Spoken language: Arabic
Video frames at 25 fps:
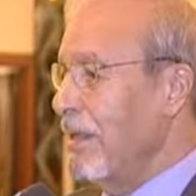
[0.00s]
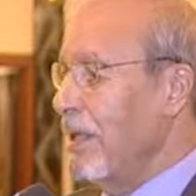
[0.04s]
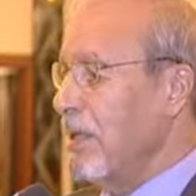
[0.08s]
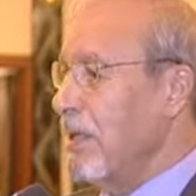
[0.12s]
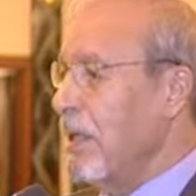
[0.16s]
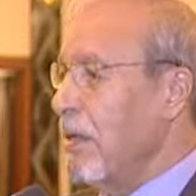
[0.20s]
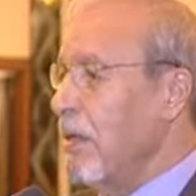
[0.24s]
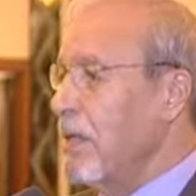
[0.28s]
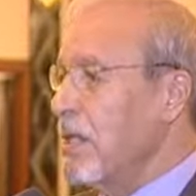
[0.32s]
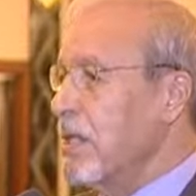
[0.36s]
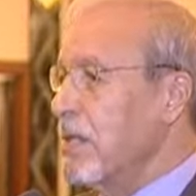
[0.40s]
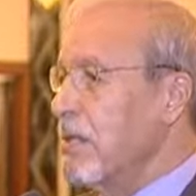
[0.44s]

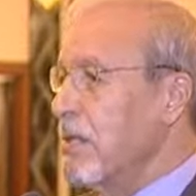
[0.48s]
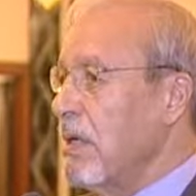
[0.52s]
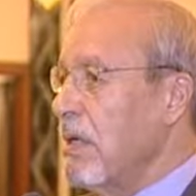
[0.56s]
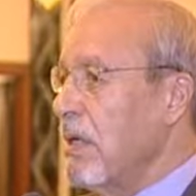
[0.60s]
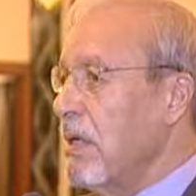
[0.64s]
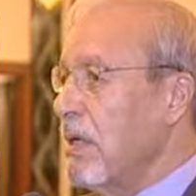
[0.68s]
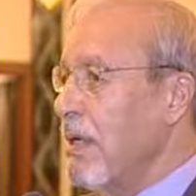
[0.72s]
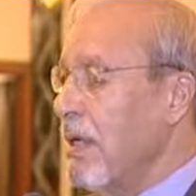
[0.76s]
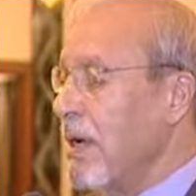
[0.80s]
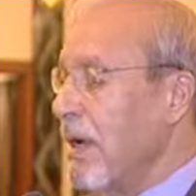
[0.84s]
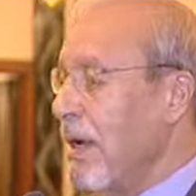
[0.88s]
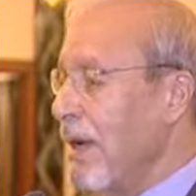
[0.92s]

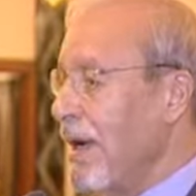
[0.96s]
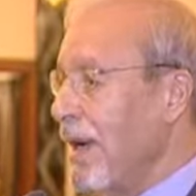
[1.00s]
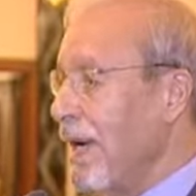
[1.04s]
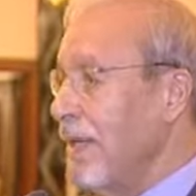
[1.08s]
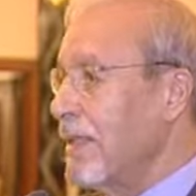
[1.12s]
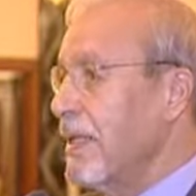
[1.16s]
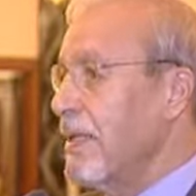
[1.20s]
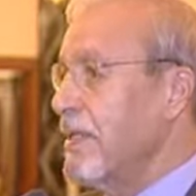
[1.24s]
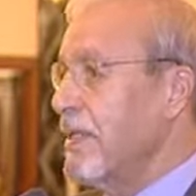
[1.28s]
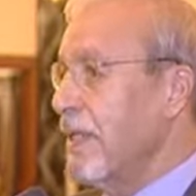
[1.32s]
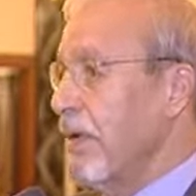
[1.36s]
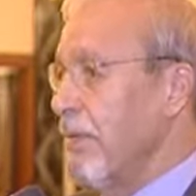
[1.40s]
التوسع
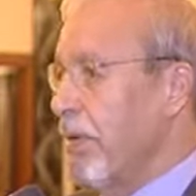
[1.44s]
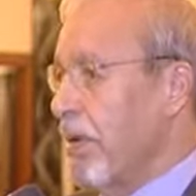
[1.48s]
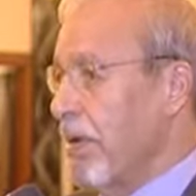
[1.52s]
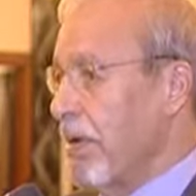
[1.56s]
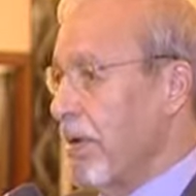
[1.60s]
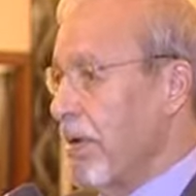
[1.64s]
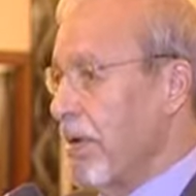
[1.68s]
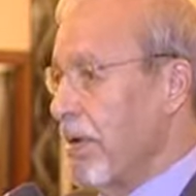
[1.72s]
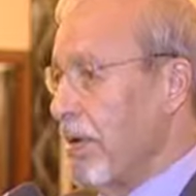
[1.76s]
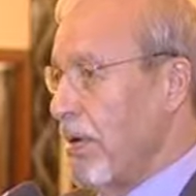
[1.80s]
حتستمر